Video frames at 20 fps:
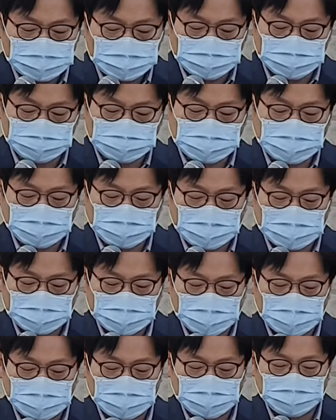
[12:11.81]
요시아
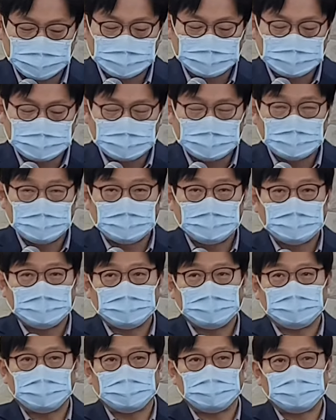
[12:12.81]
왕이
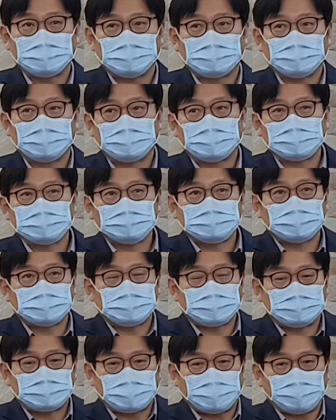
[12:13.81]
어,
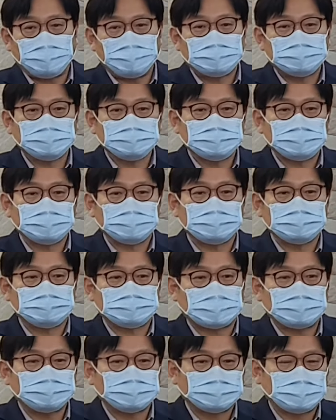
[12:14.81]
이제 대외 정책을
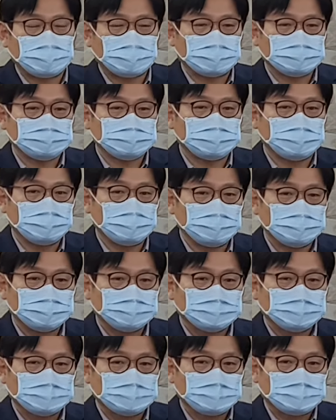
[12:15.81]
잘못해가지고
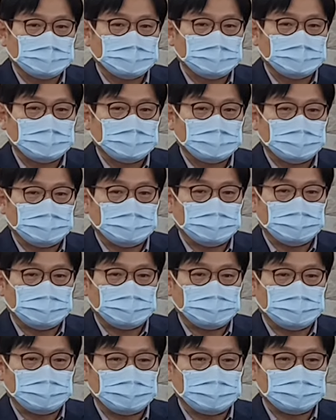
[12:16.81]

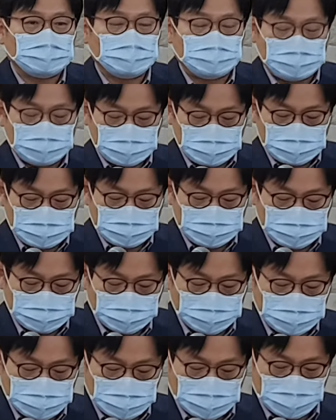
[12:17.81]
어, 이
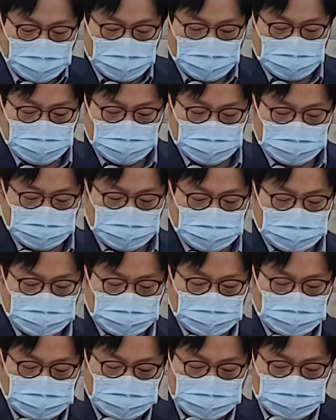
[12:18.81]
뭡니까
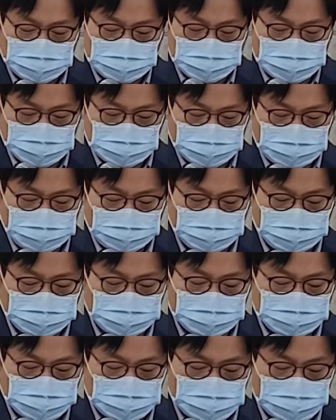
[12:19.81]
그
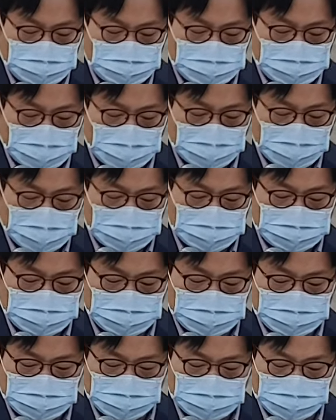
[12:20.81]
죽음을
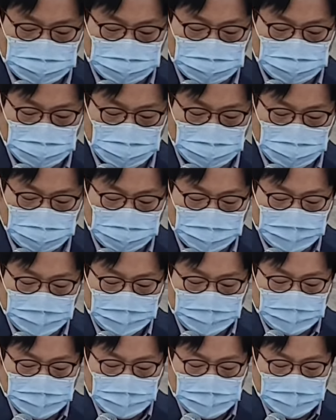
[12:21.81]
당하는 건데
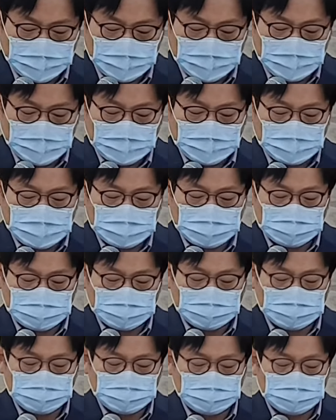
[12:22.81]

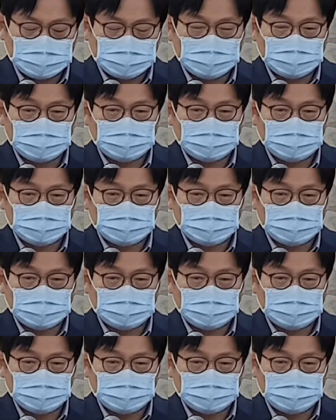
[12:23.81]
그